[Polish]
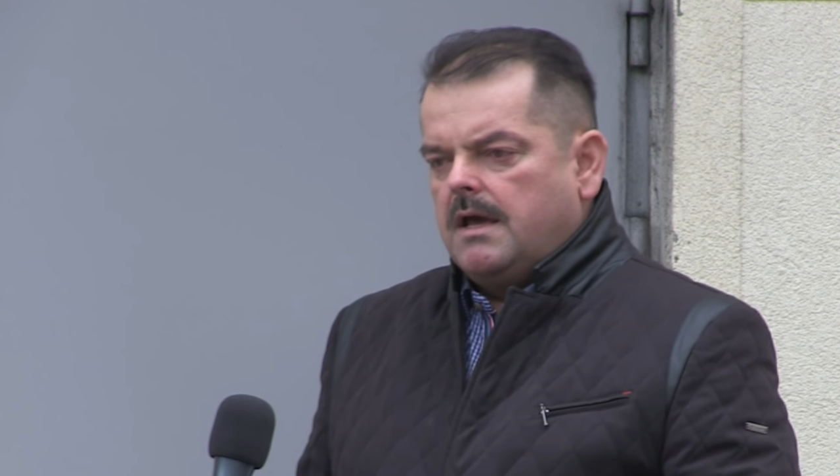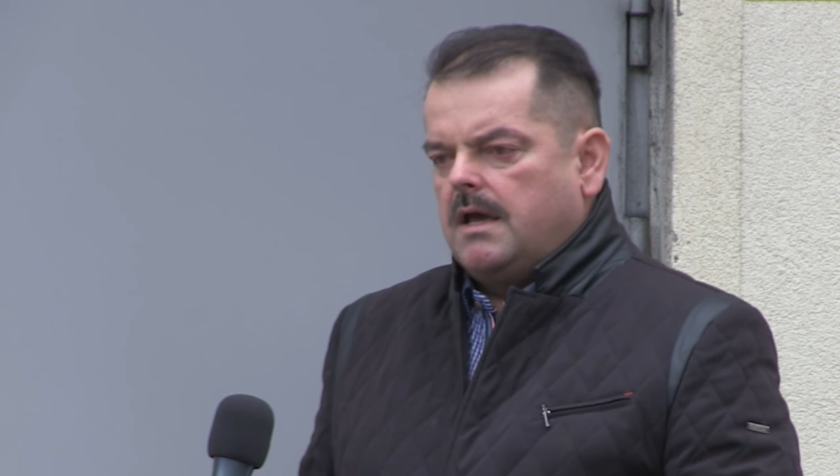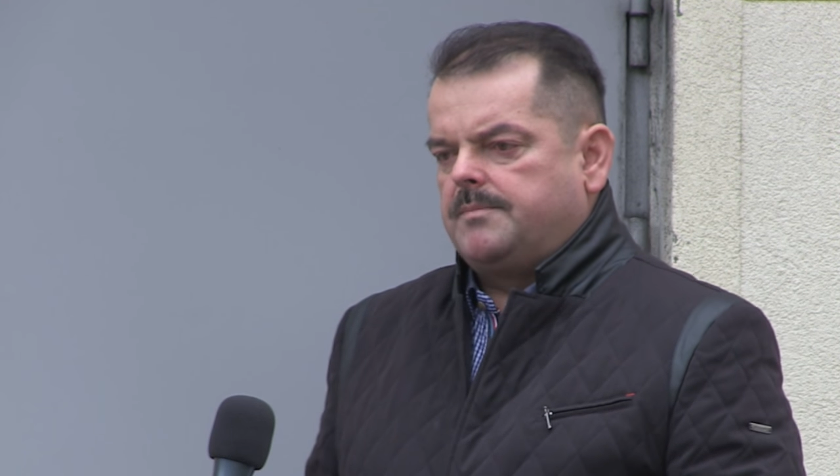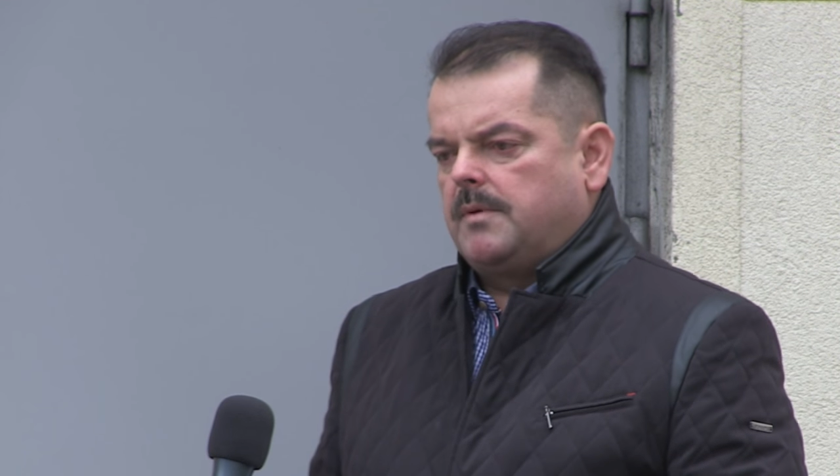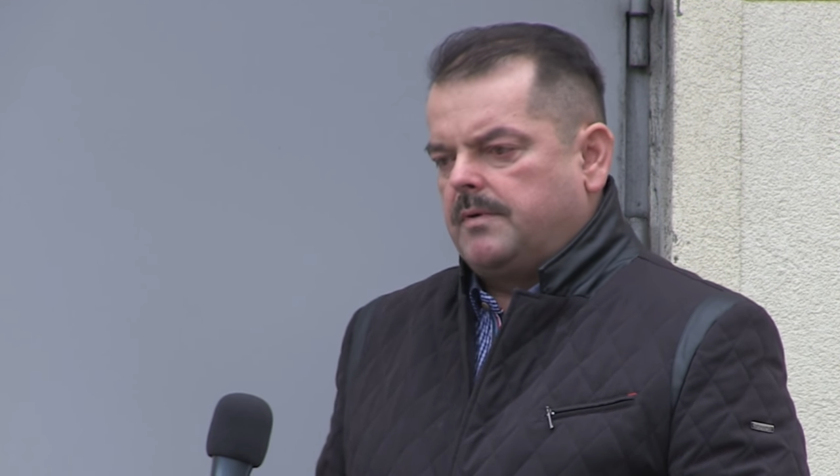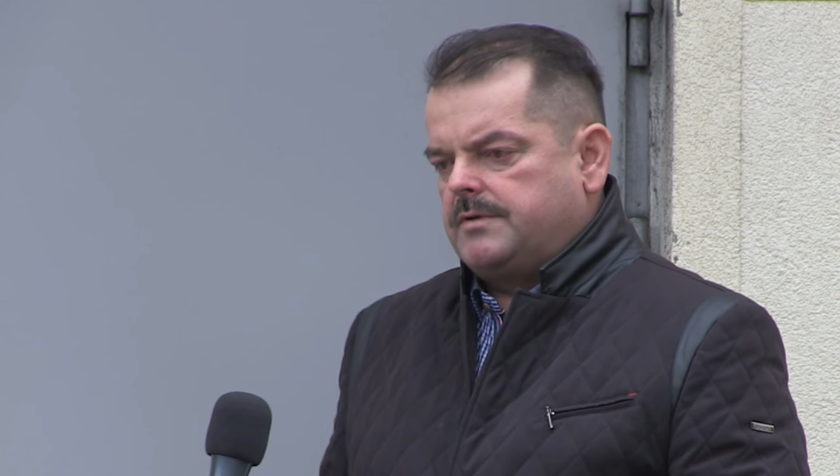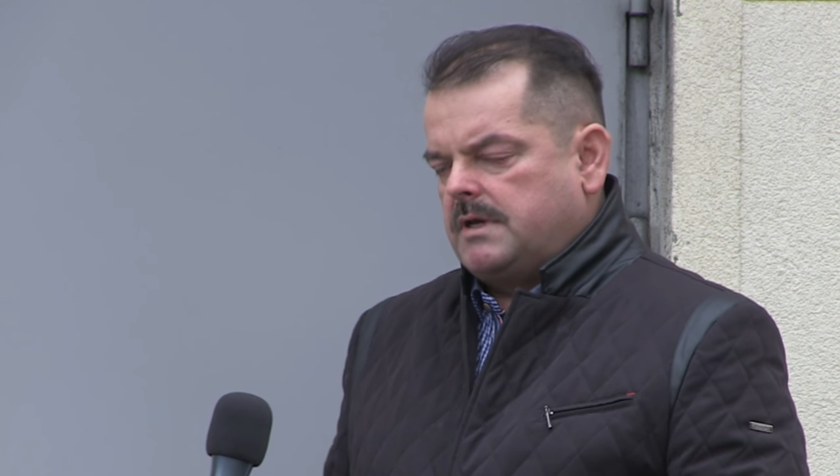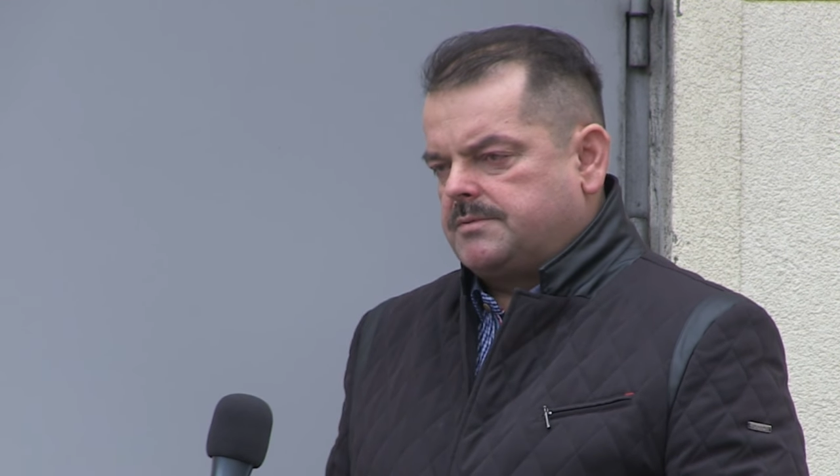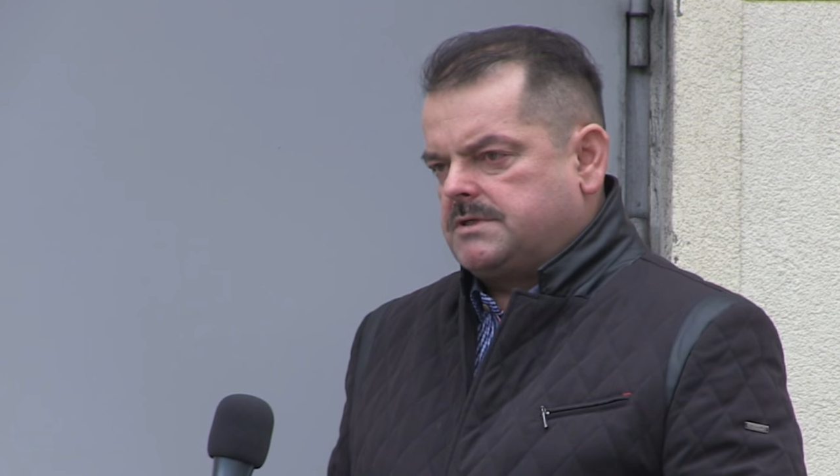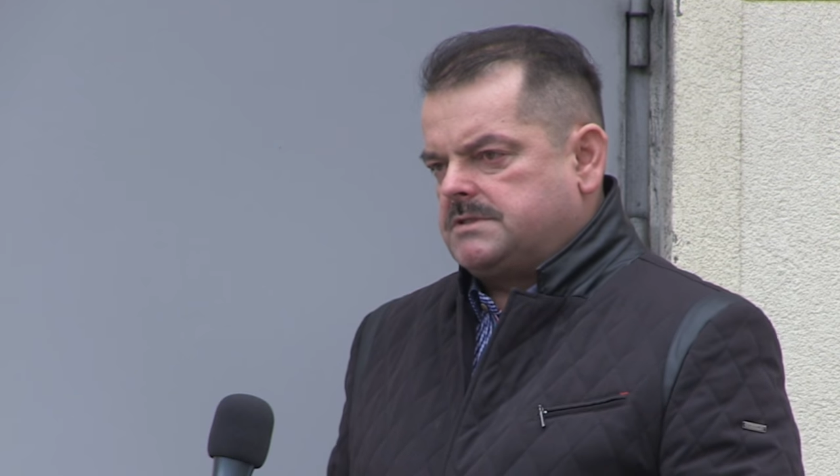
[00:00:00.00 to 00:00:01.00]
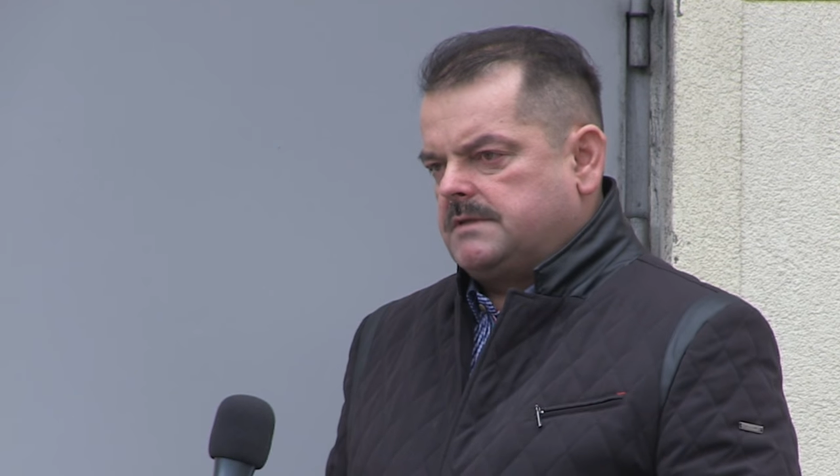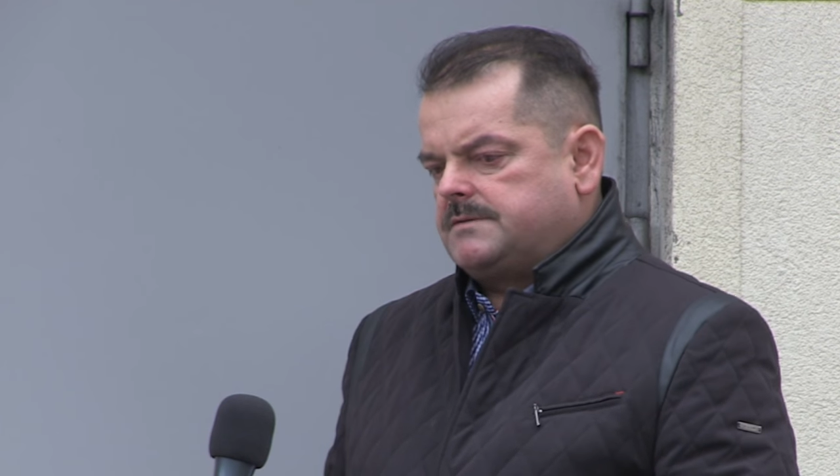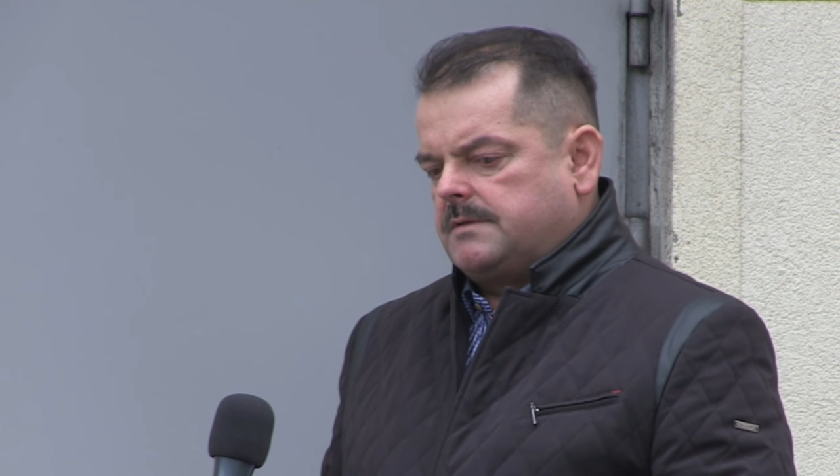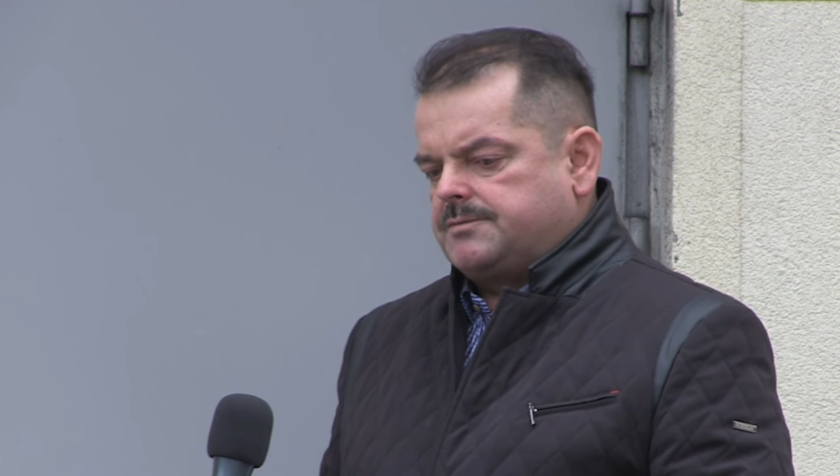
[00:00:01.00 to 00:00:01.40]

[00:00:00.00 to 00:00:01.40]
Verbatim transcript: e, popełnienia przestępstwa